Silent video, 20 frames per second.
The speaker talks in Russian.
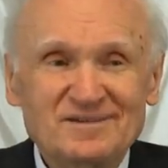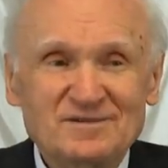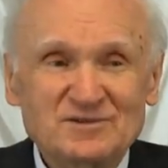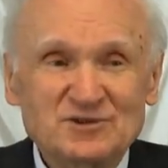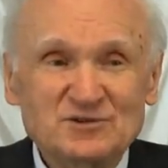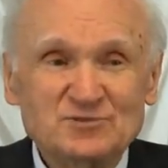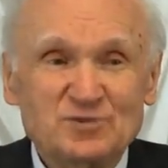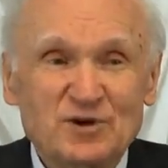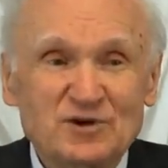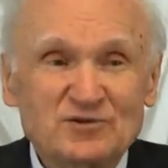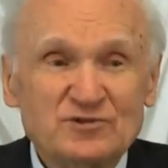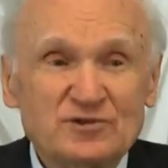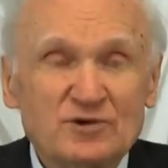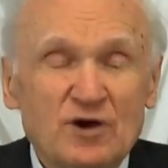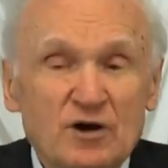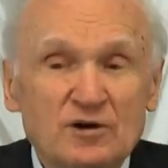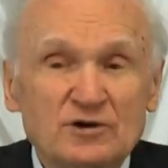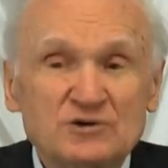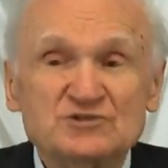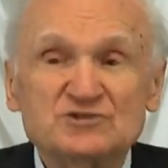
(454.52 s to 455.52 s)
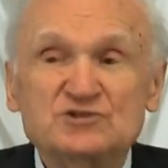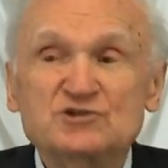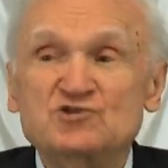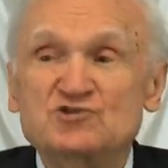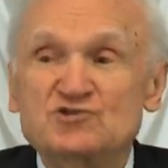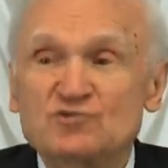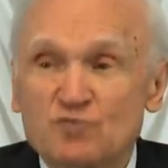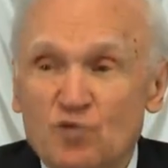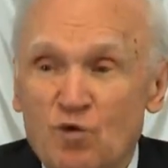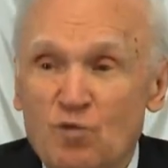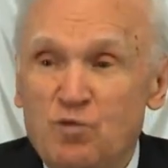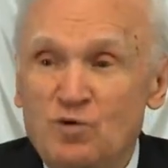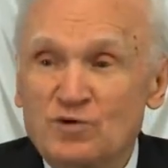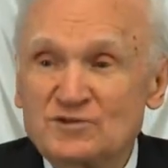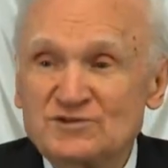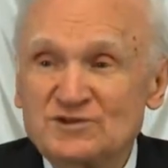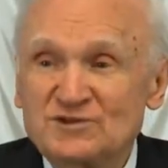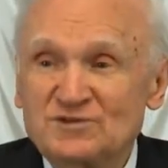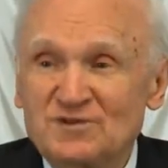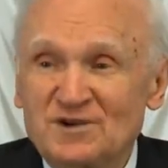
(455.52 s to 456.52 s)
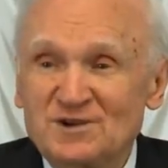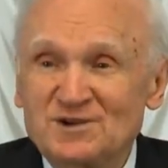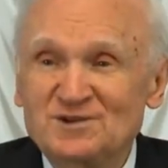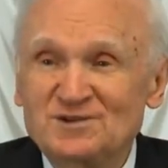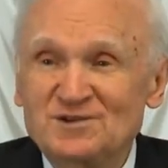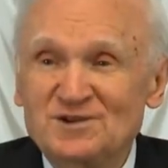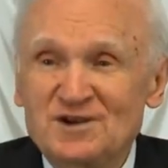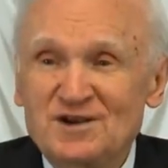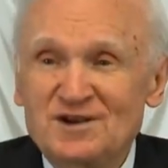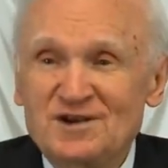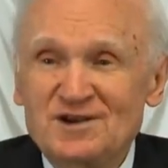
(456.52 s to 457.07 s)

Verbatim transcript: Все спрашивают, как из ничего Бог сотворил